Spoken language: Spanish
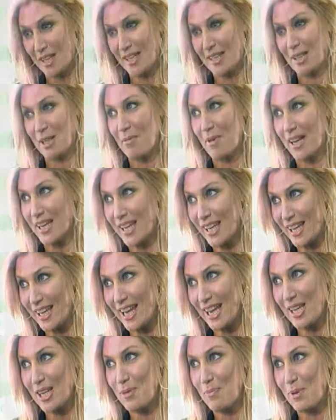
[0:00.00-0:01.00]
que te
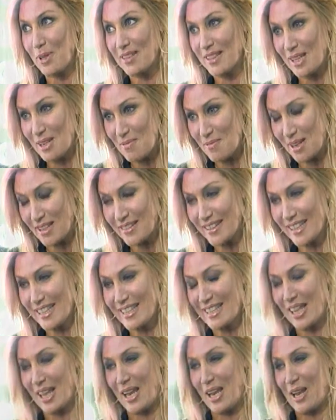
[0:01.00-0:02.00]
maquillan y después te alimentan y
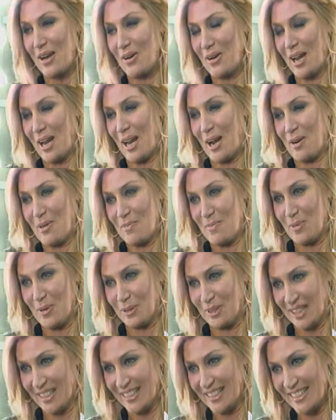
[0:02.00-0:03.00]
te dan la hora de la
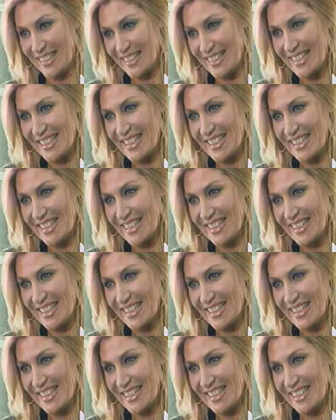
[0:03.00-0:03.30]
compota. Ah,